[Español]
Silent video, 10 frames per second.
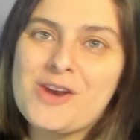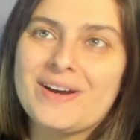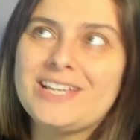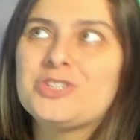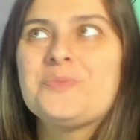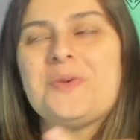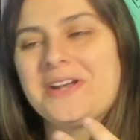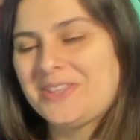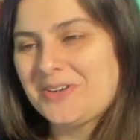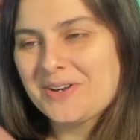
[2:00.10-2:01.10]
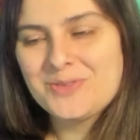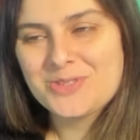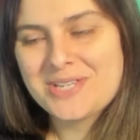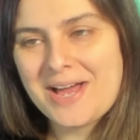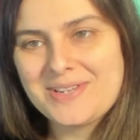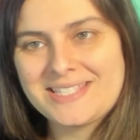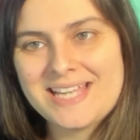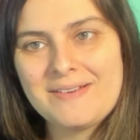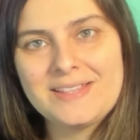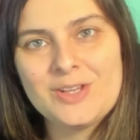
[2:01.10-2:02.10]
lo han hecho un poquito rebuscado
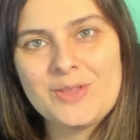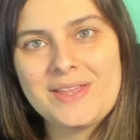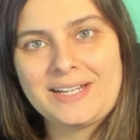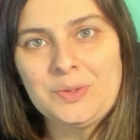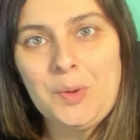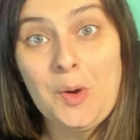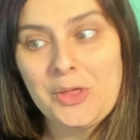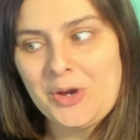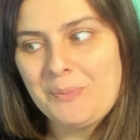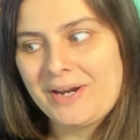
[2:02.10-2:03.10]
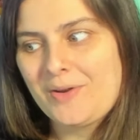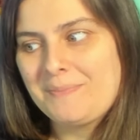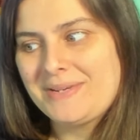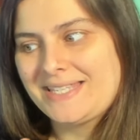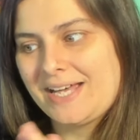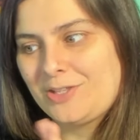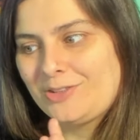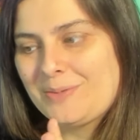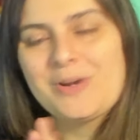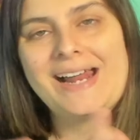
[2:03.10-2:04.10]
esta vez lo de darte un código para una investigación
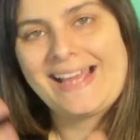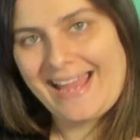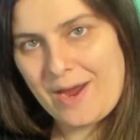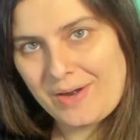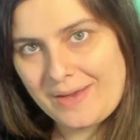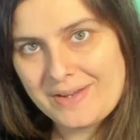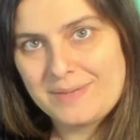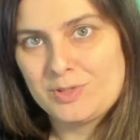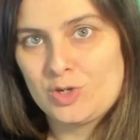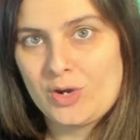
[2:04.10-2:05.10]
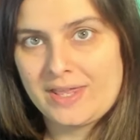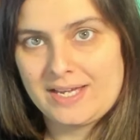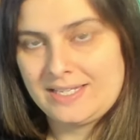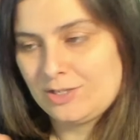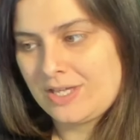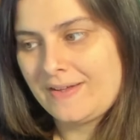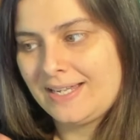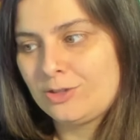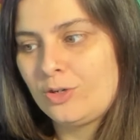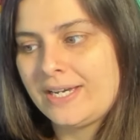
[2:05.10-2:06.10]
temporal, que ahora veremos lo que da. Ya os
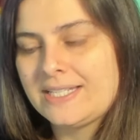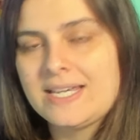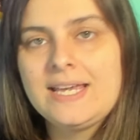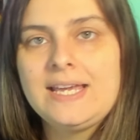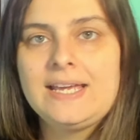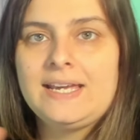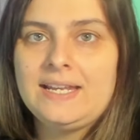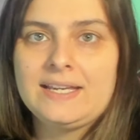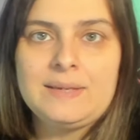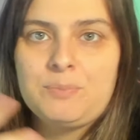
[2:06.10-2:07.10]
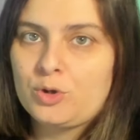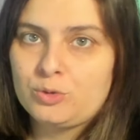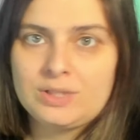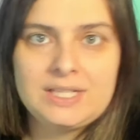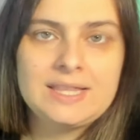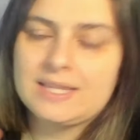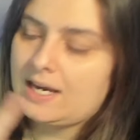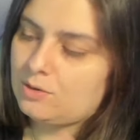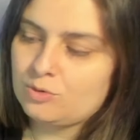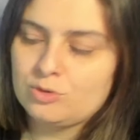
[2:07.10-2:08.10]
adelanto que es el equipo que
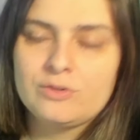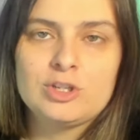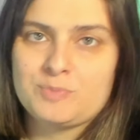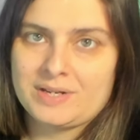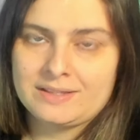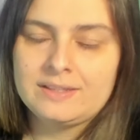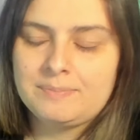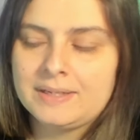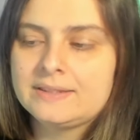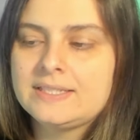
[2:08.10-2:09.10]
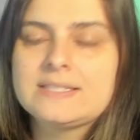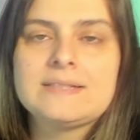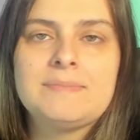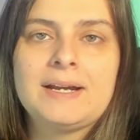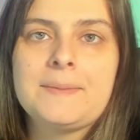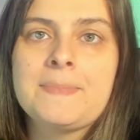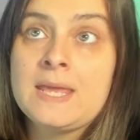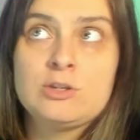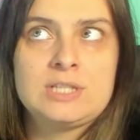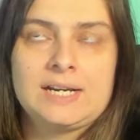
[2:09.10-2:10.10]
utiliza uno de los participantes, ¿vale?
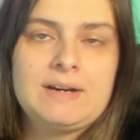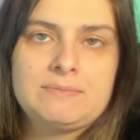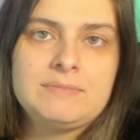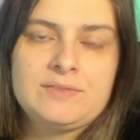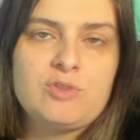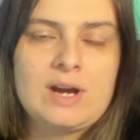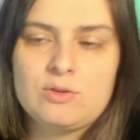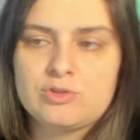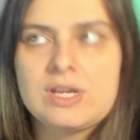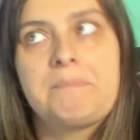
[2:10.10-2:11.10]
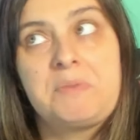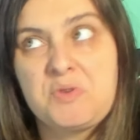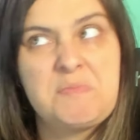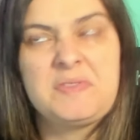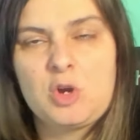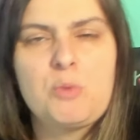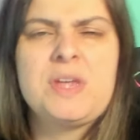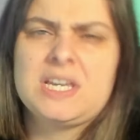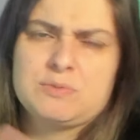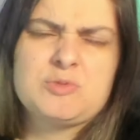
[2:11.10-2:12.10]
O sea, que van enfocados a PvP entre
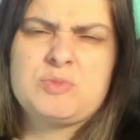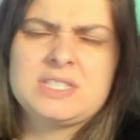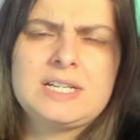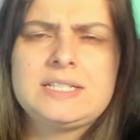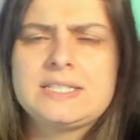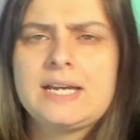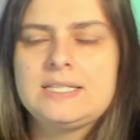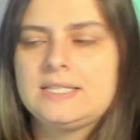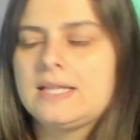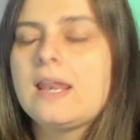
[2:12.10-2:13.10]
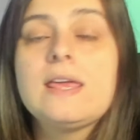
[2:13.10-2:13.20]
comillas, pues pueden salir shinies y tal.